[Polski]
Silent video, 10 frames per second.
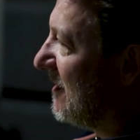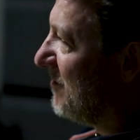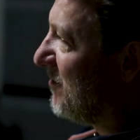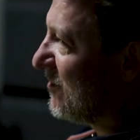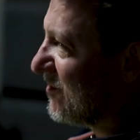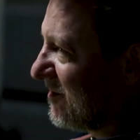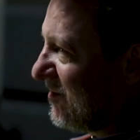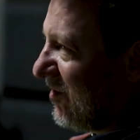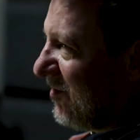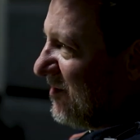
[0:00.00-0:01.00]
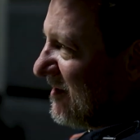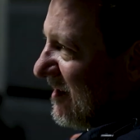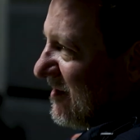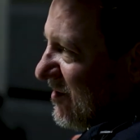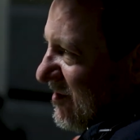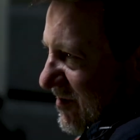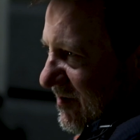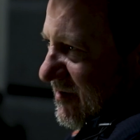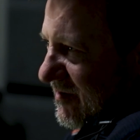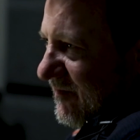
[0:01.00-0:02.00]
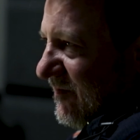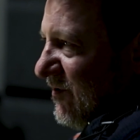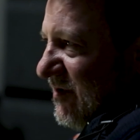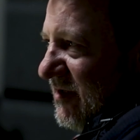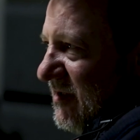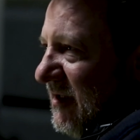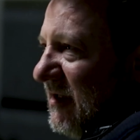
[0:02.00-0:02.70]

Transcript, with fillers: e, po to, żeby opisać coś, co jest w gruncie rzeczy